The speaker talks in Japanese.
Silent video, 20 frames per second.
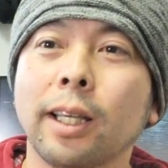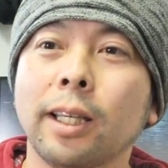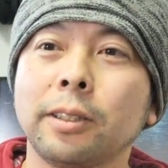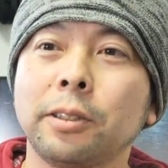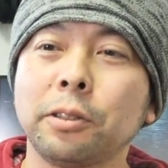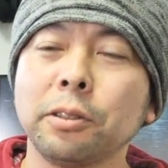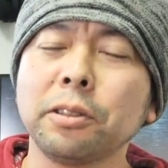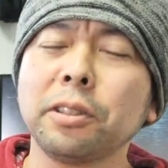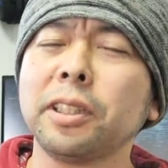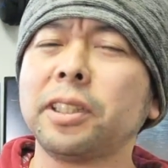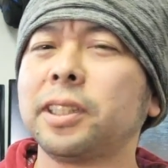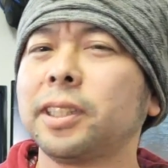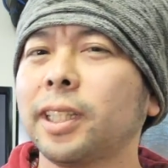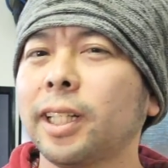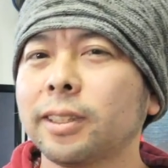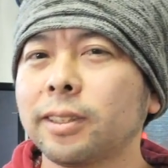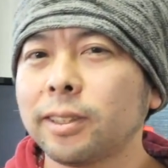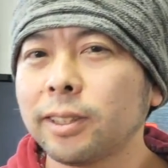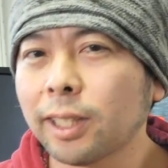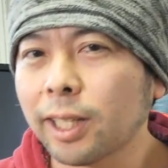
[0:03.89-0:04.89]
えー、11
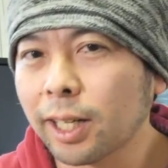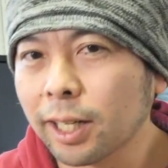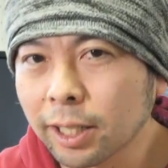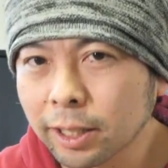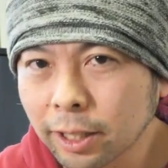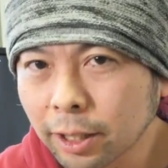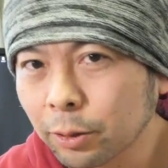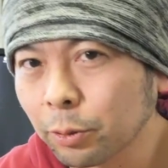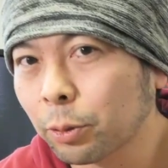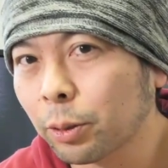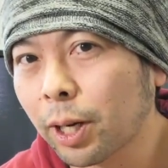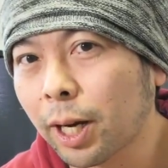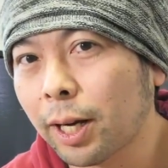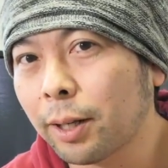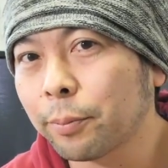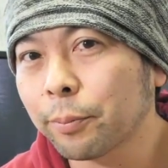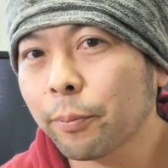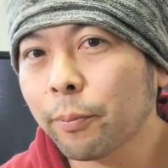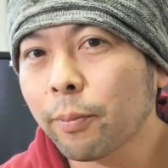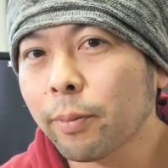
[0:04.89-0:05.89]
月に上げた動
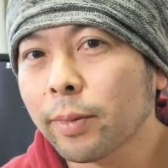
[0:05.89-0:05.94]
画、